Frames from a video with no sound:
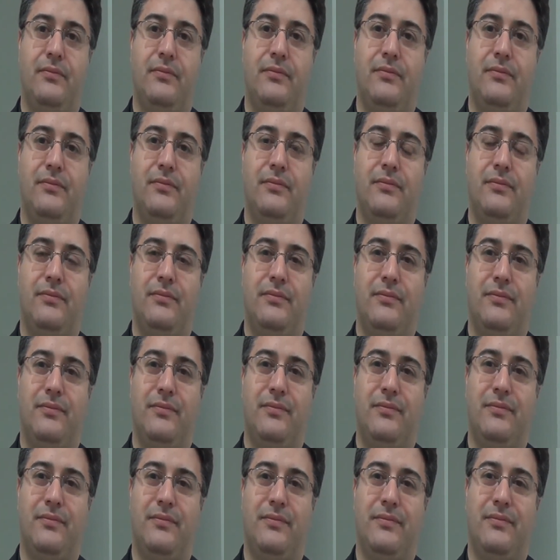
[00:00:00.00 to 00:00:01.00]
società che
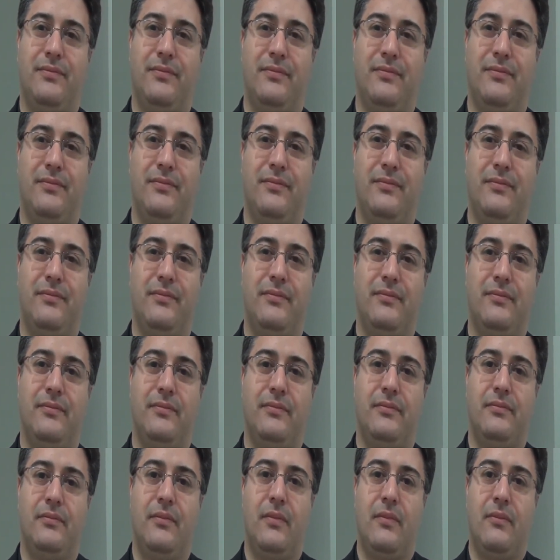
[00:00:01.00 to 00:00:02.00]
spinge in tutt'altra
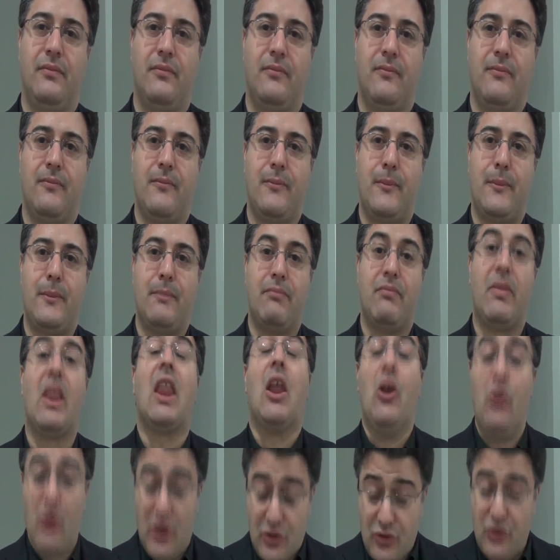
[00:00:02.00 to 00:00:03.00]
direzione però
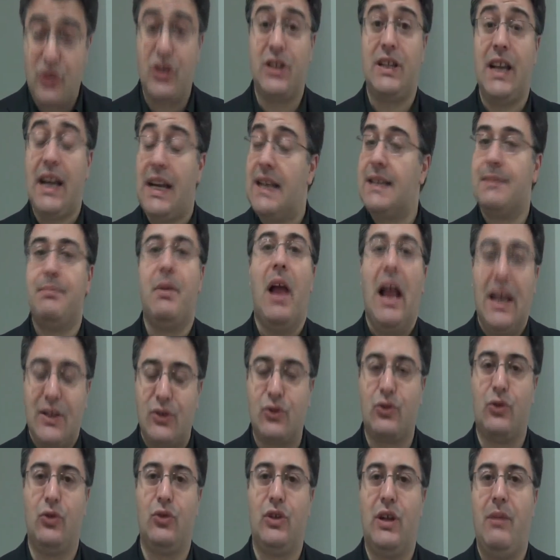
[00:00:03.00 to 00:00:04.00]
in una società che
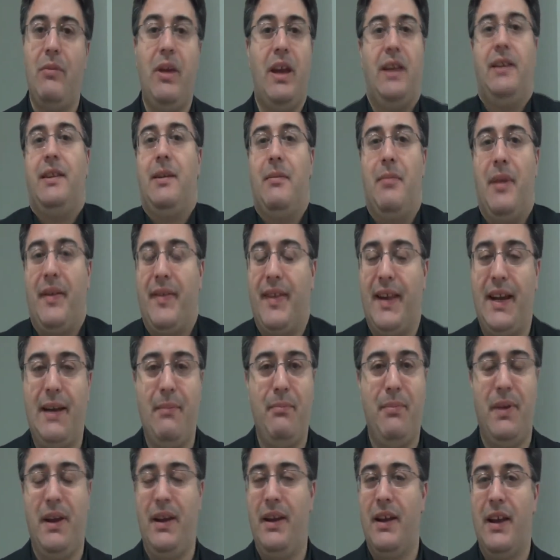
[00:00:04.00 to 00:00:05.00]
assolutamente
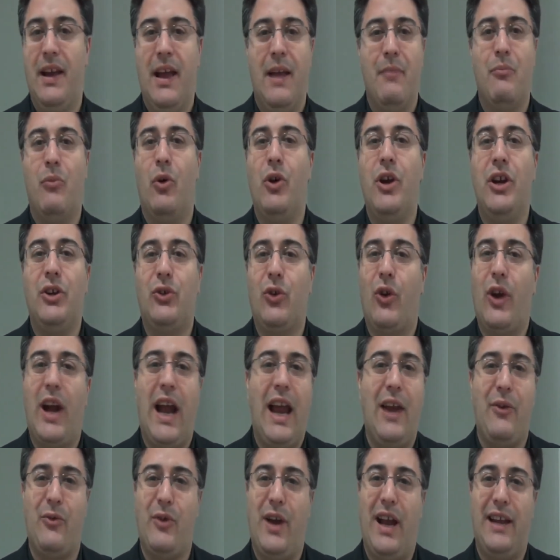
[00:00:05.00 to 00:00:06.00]
basterebbe
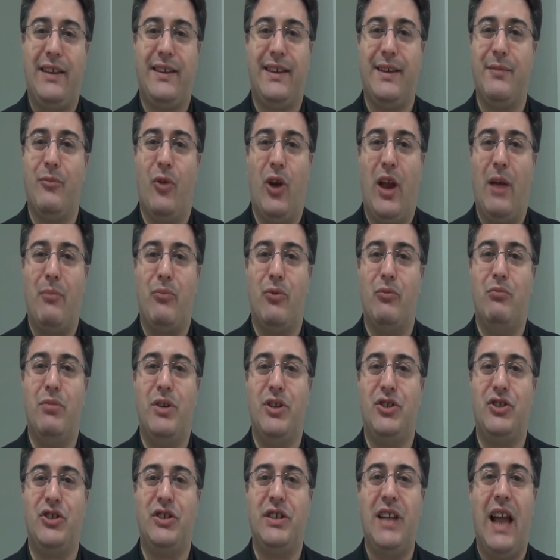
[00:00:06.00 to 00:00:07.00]
monitorare un attimo la
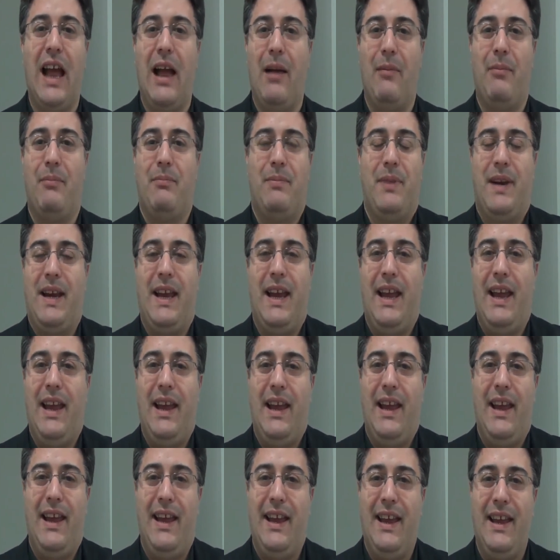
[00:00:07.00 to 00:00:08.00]
pubblicità
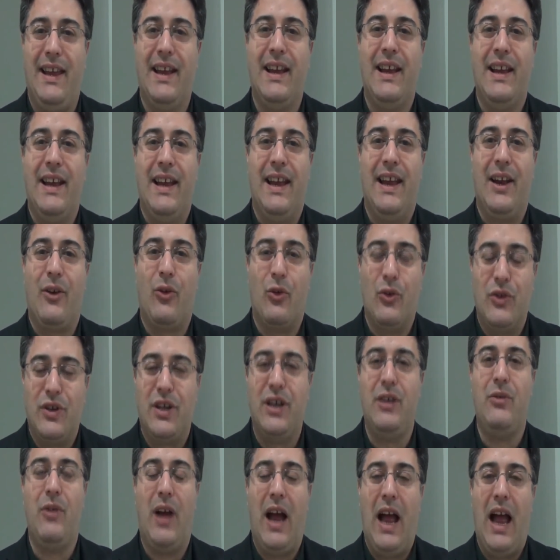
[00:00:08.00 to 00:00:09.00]
che eh,
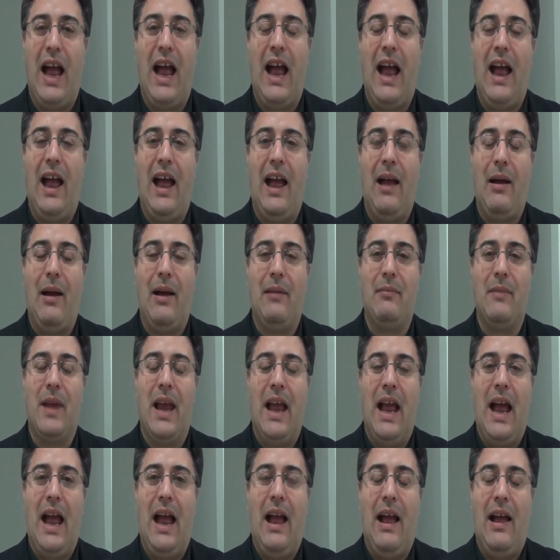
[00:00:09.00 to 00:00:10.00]
continua a,
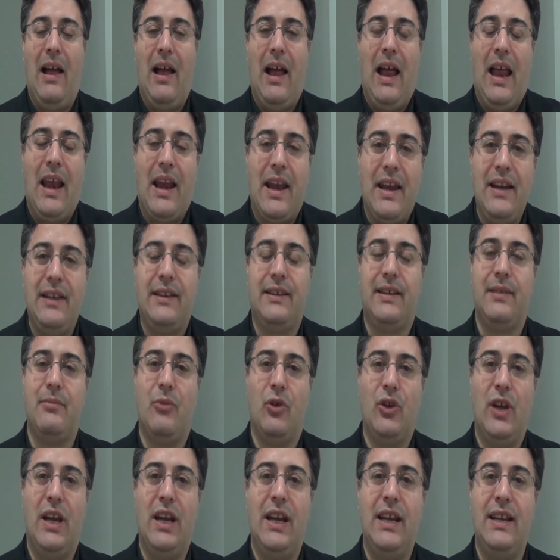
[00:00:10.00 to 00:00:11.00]
a, al
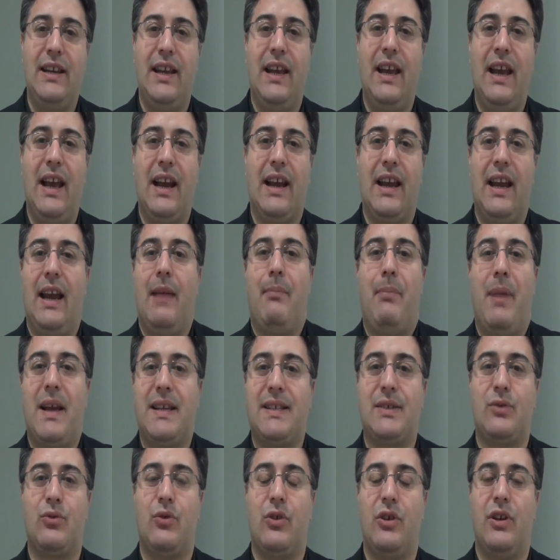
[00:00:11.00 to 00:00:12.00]
ritmo dell'idea che la
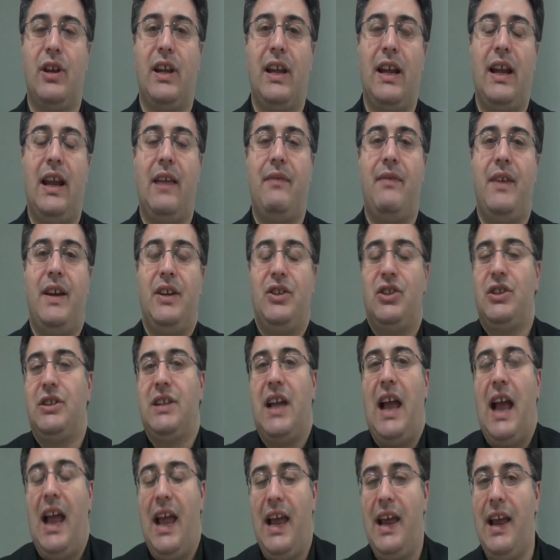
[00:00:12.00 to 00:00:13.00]
password della
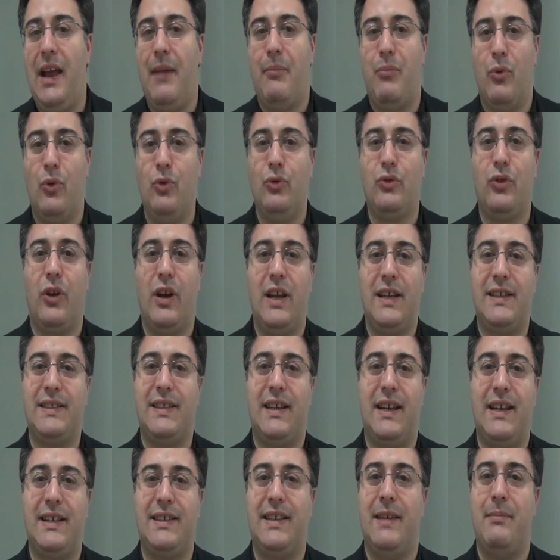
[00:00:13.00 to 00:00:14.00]
felicità è appunto
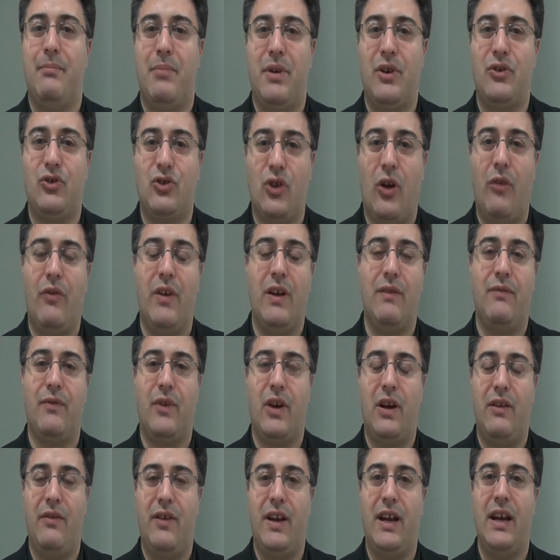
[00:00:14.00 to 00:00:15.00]
l'essere sempre giovane, il
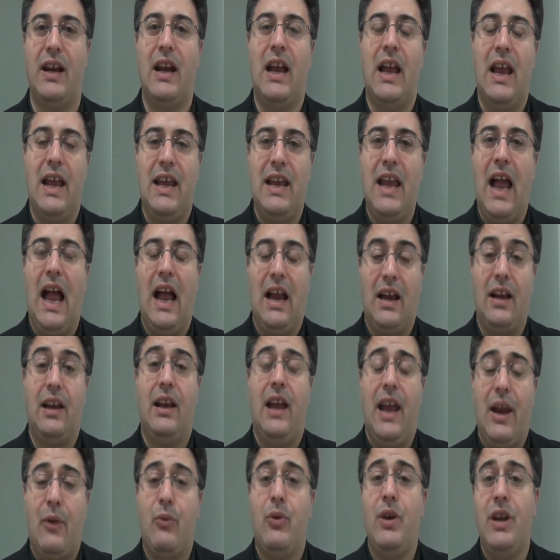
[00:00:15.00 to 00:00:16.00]
forever young
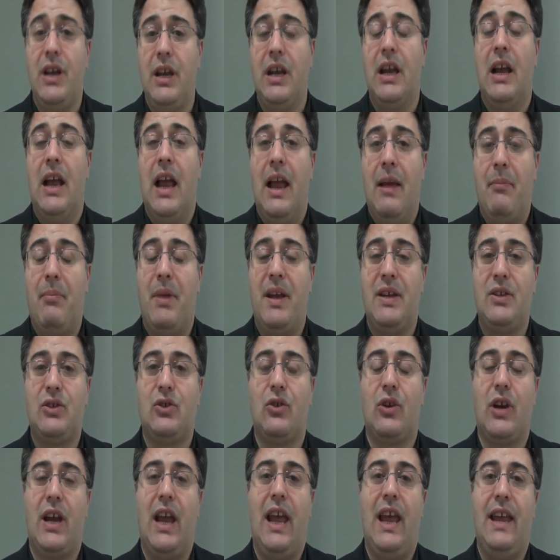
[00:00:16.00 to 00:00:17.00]
e qui
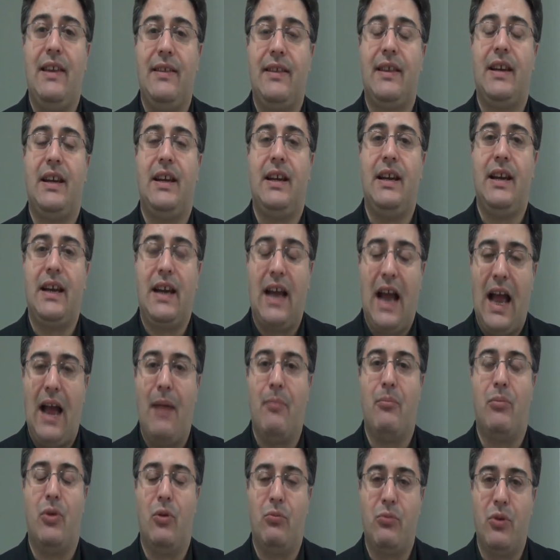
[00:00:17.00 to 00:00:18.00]
penso che entri in
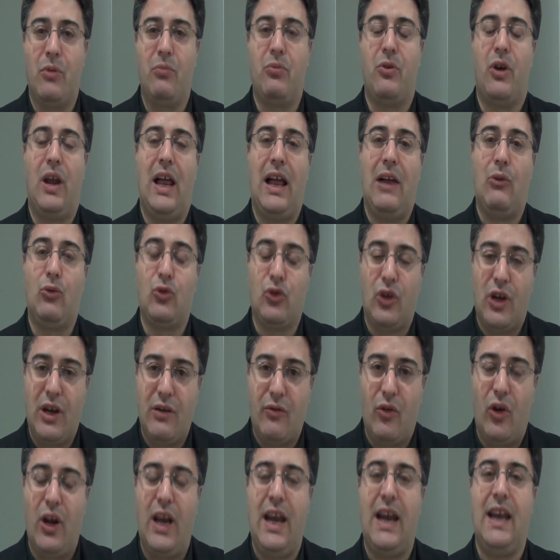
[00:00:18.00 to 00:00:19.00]
campo proprio
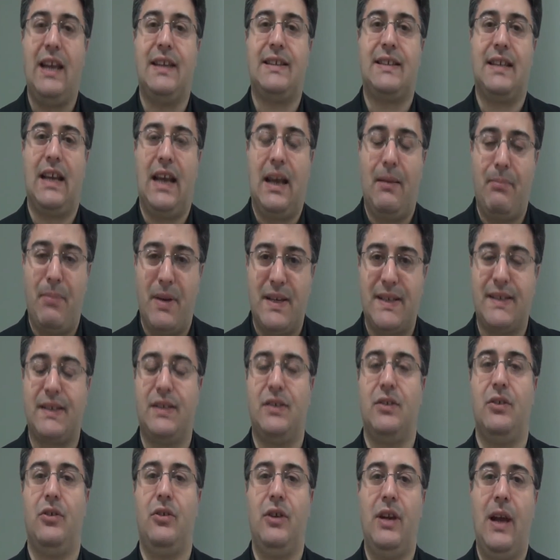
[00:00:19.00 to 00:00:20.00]
l'autorevolezza, la
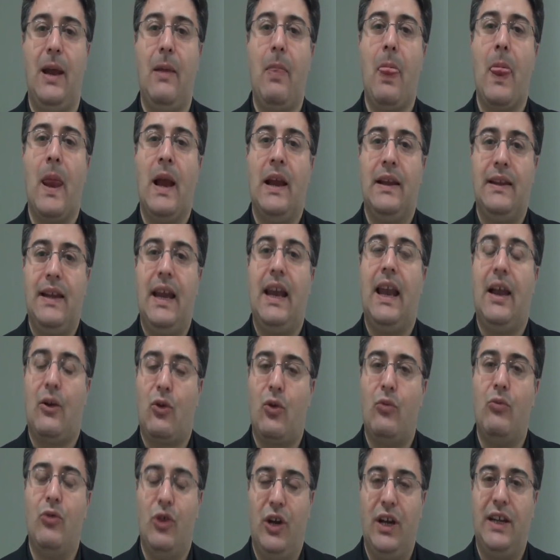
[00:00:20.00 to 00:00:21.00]
passione della
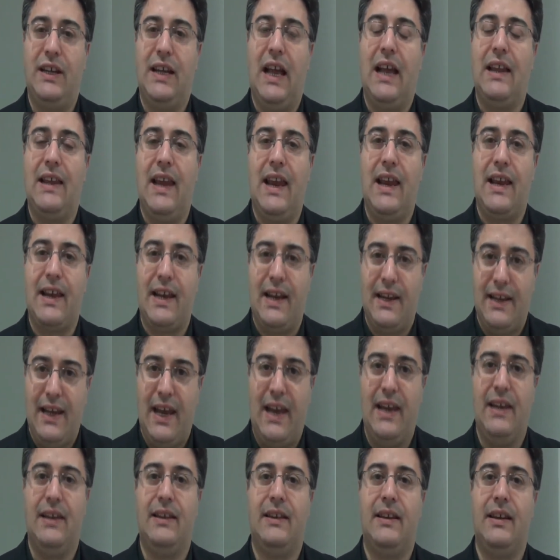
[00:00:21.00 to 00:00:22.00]
comunità dei
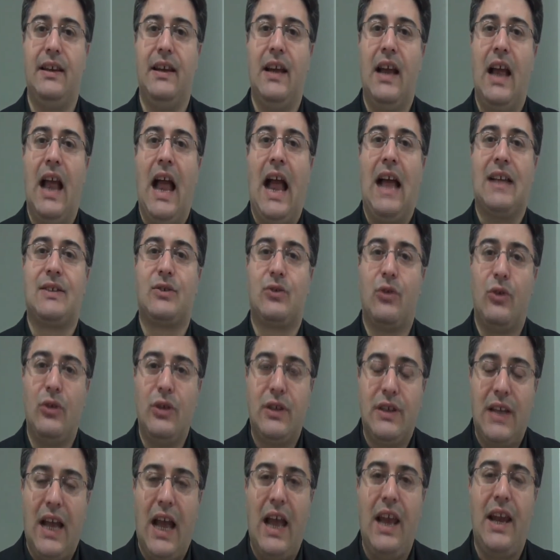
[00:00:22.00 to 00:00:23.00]
credenti,
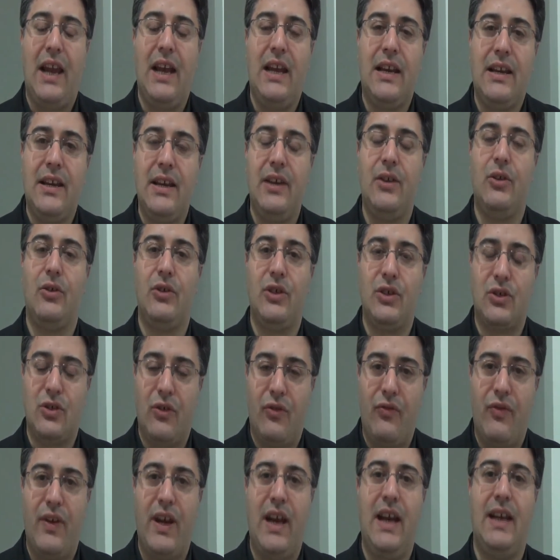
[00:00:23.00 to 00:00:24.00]
ascoltare il grido di
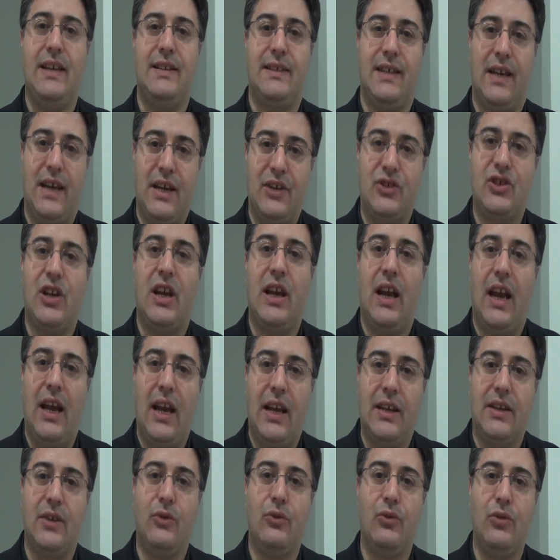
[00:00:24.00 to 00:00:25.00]
sofferenza che c'è alla
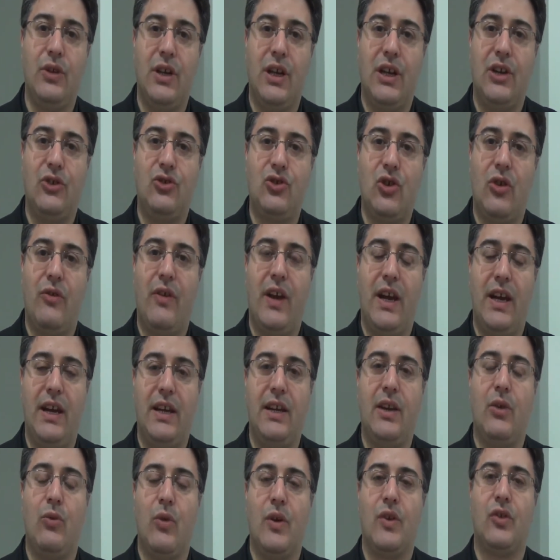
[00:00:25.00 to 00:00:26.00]
latitudine giovani
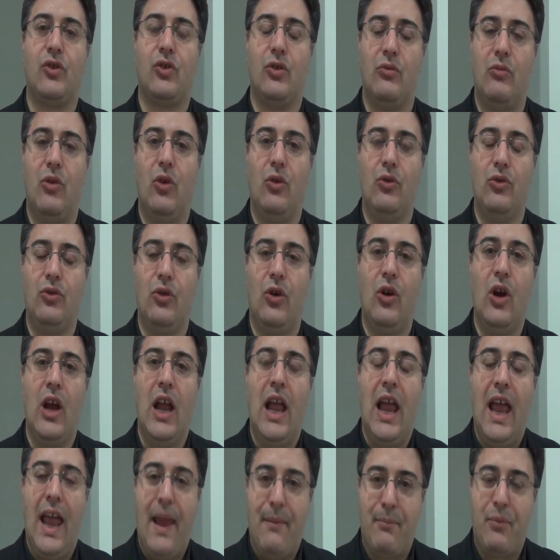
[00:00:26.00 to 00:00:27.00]
di questo mondo
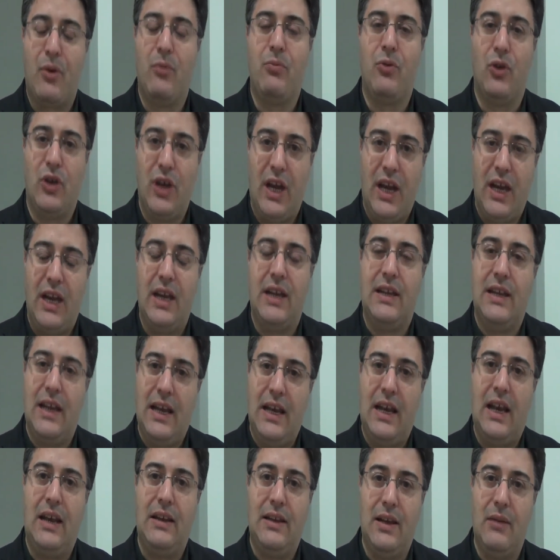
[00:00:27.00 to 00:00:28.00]
e proprio dei,
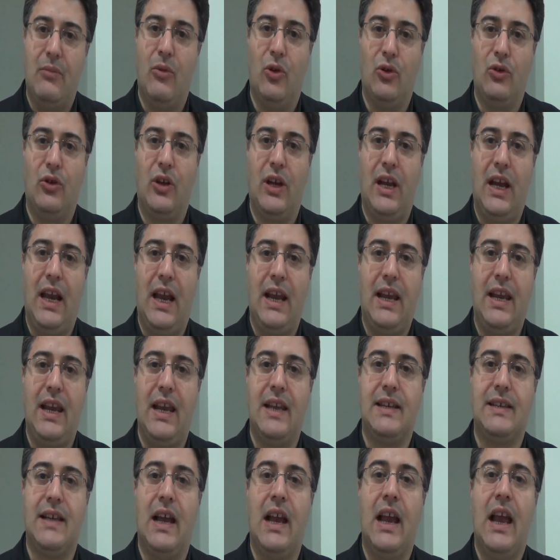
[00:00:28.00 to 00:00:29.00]
del, del mondo della
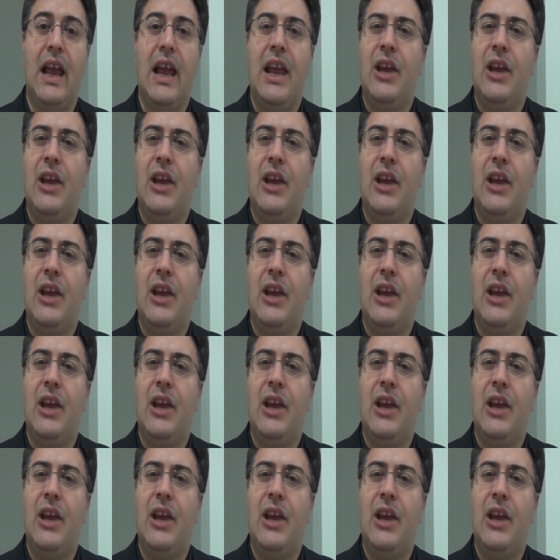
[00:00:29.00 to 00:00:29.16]
Chiesa.